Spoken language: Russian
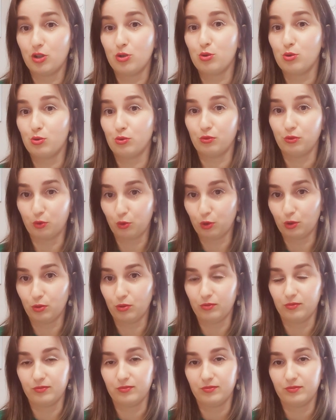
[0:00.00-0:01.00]
чистую
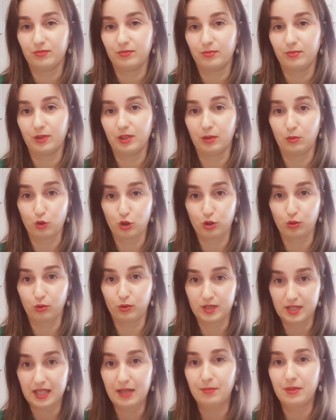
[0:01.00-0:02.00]
воду, потому что
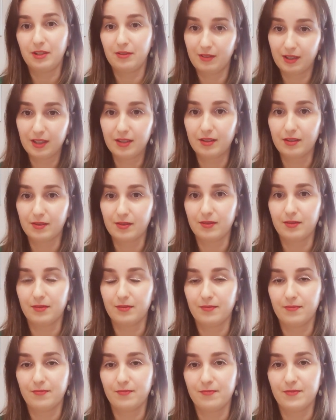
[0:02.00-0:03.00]
он сам не верит
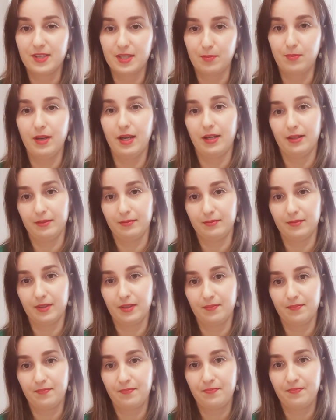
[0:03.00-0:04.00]
в себя
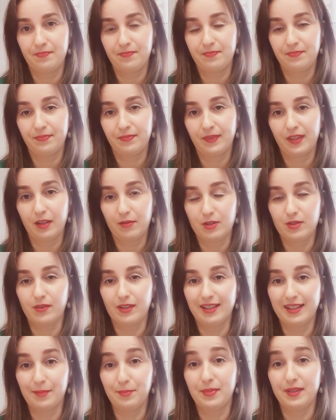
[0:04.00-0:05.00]
и в
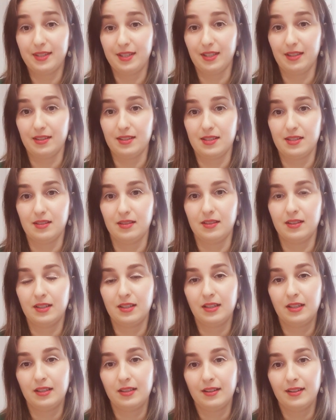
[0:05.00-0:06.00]
свои компетенции,
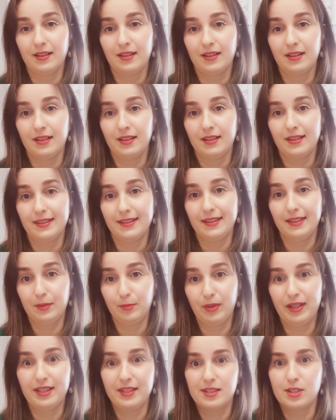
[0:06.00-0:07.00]
и
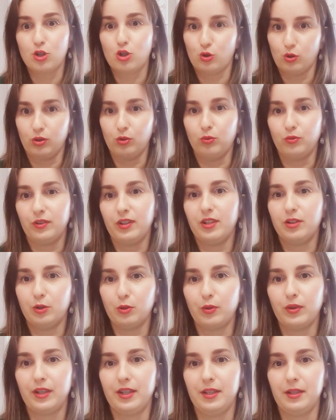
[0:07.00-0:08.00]
боится, что это увидят
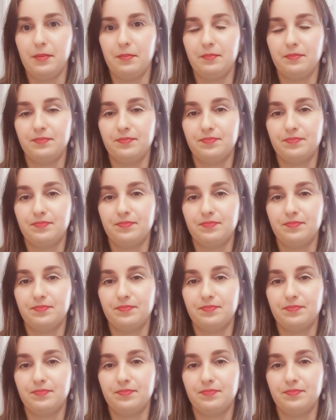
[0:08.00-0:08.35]
другие.